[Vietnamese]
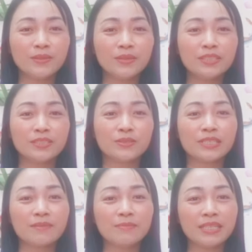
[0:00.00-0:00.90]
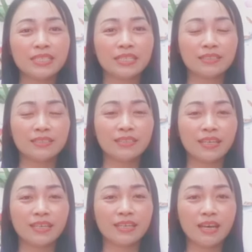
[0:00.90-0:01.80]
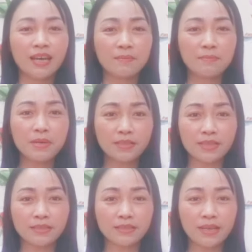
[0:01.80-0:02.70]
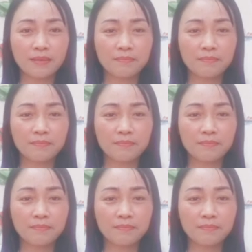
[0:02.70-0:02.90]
đốt để chúng ta biết được những cái bước đường